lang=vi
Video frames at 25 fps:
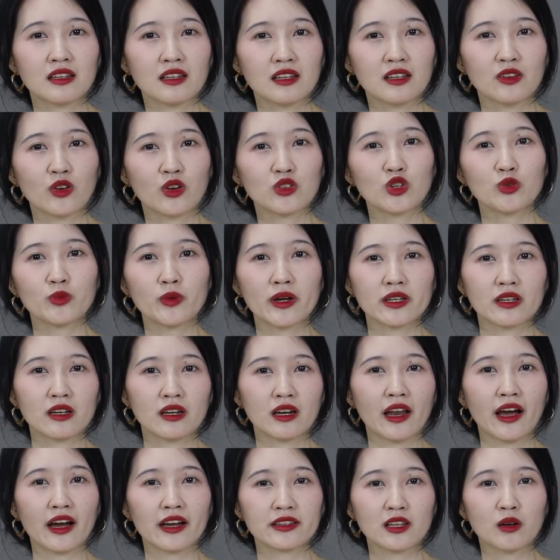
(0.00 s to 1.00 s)
thì nói chung là,
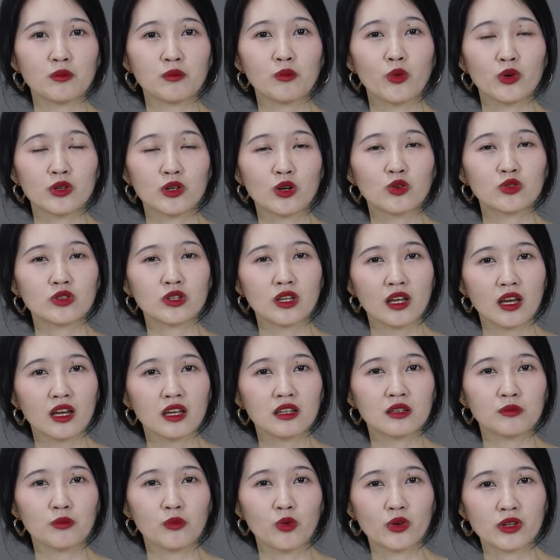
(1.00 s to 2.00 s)
là trong buổi đầu
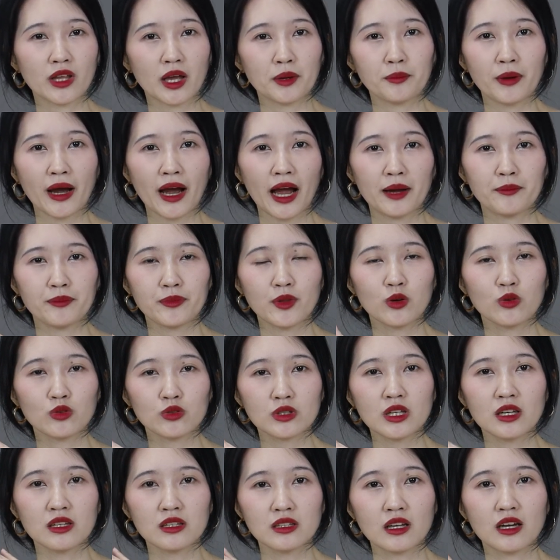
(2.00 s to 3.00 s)
tiên buổi thăm khám đầu
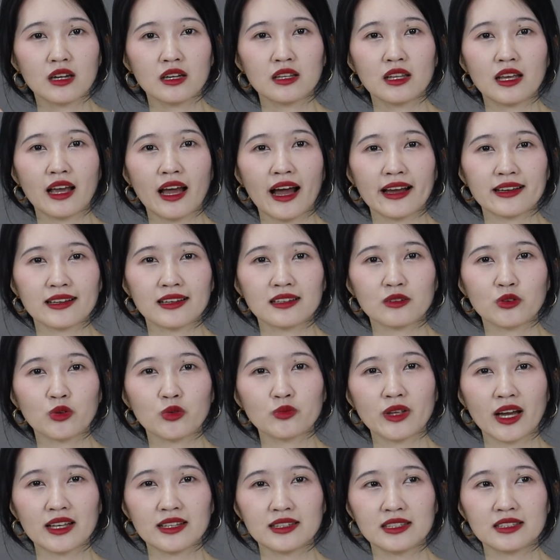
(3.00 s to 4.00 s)
tiên đấy thì anh ấy
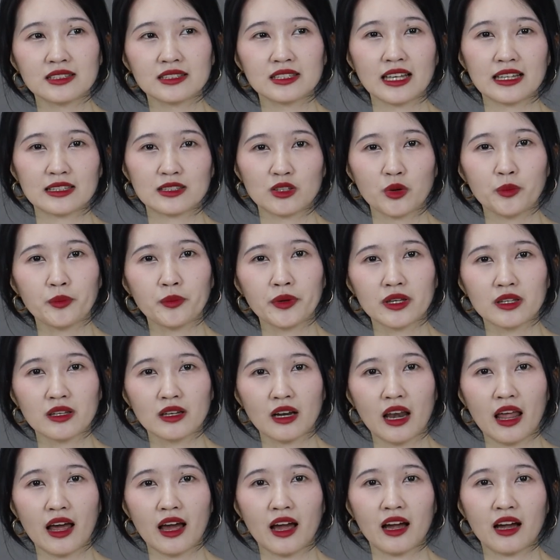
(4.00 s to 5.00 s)
cũng đã chia sẻ cho mình
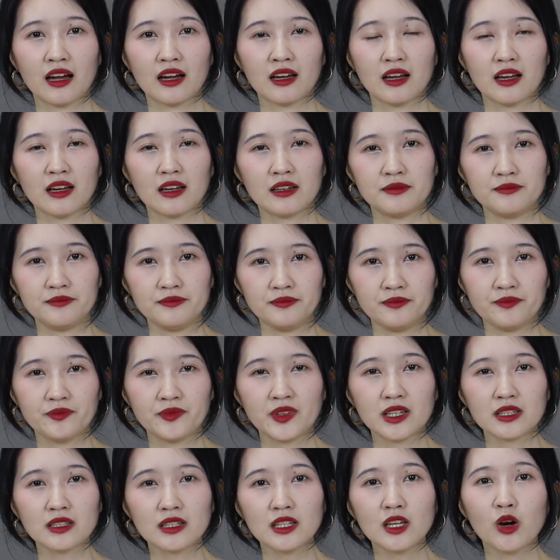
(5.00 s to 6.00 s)
là ừ,
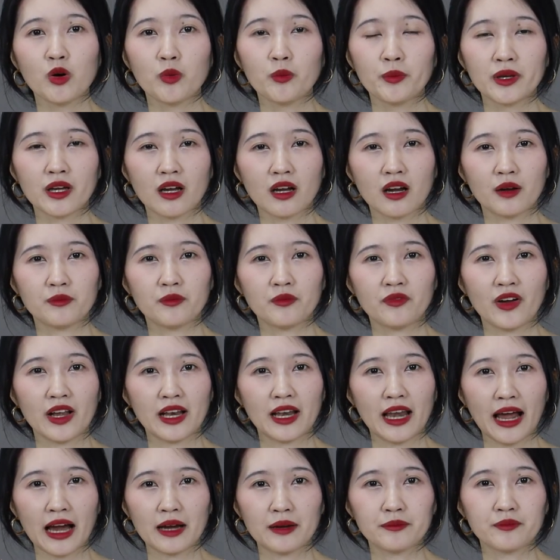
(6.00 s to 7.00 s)
những điều mình cần
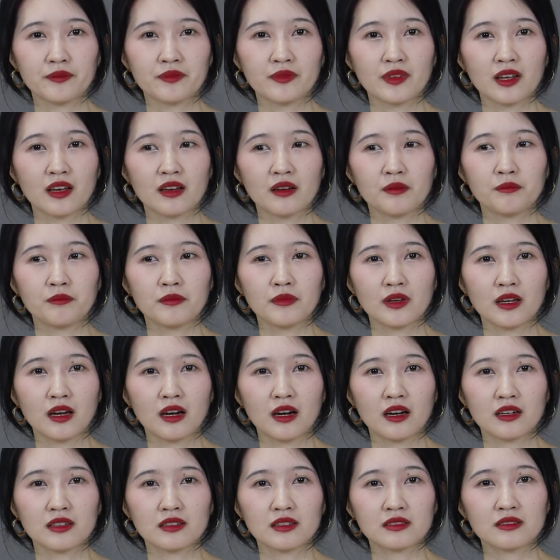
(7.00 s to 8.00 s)
phải làm mình,
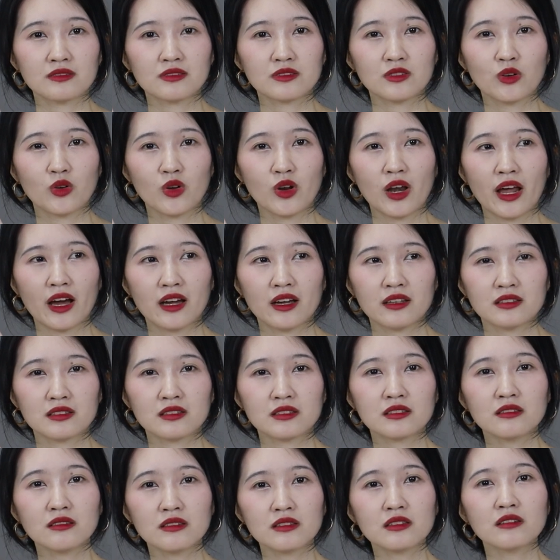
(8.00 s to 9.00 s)
ờ, rồi là
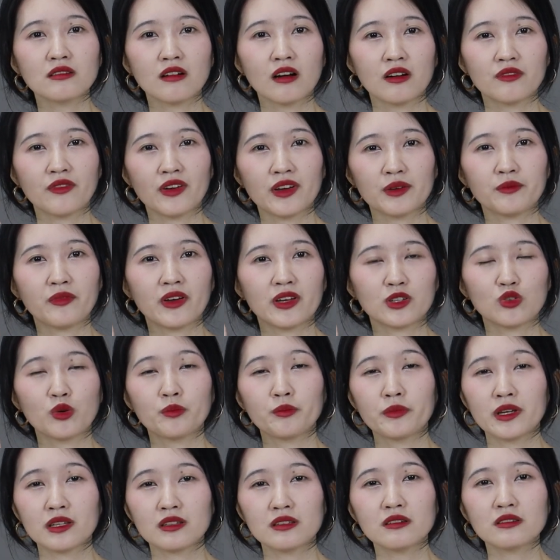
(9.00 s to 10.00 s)
tư tưởng phải, phải
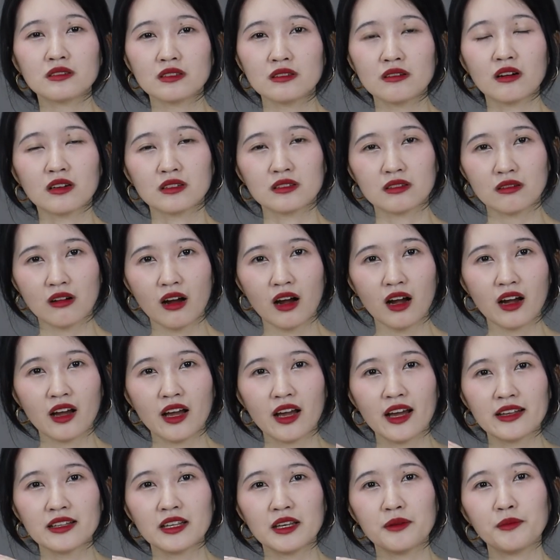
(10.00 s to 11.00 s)
chuẩn bị tư tưởng nữa
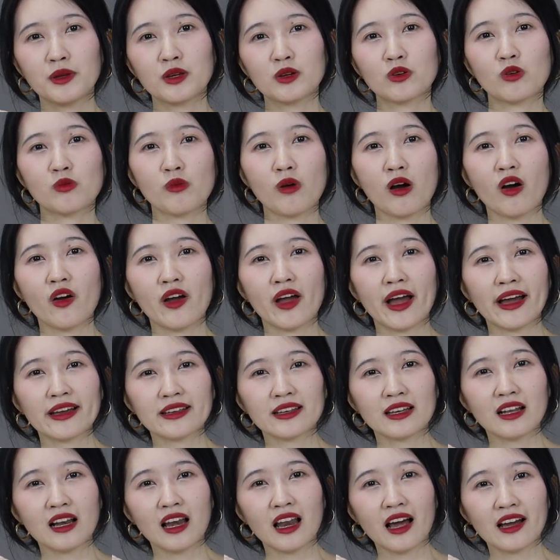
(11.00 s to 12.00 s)
thì mình cũng hỏi
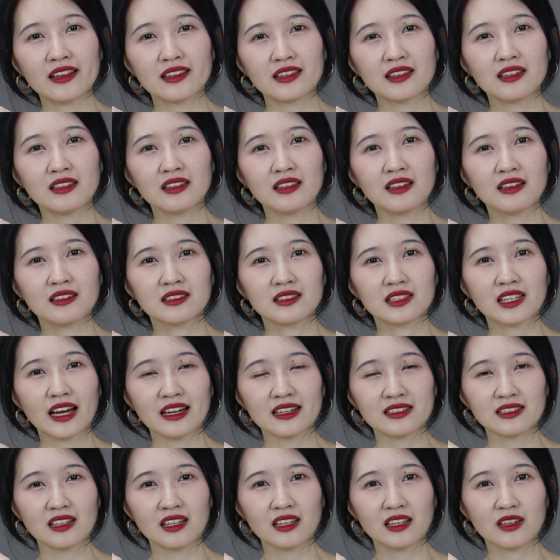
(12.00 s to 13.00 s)
anh ấy là khi niềng
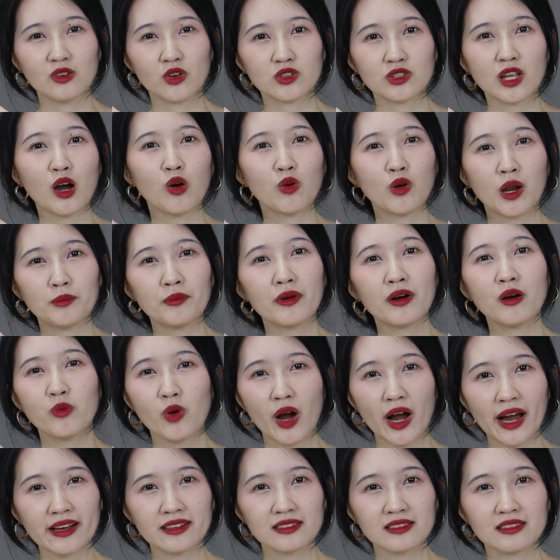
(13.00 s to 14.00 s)
răng thì có đau lắm
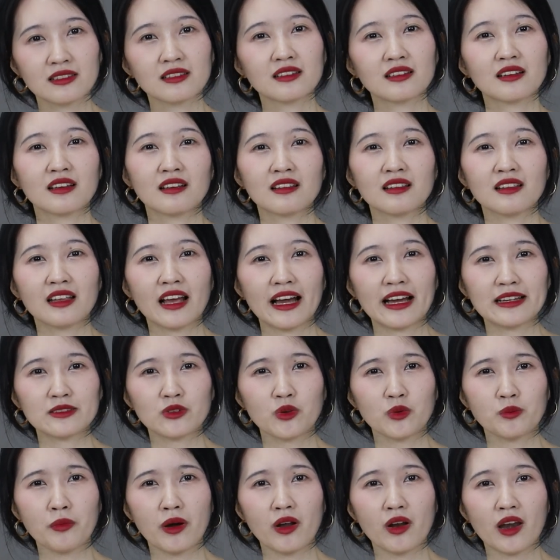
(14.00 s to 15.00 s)
không anh thì
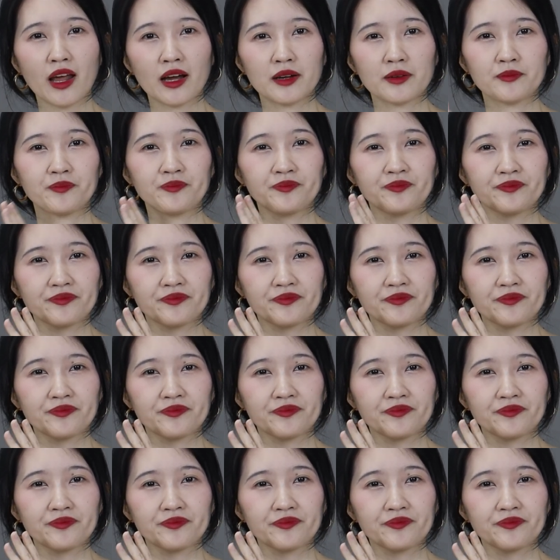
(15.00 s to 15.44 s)
anh cũng bảo là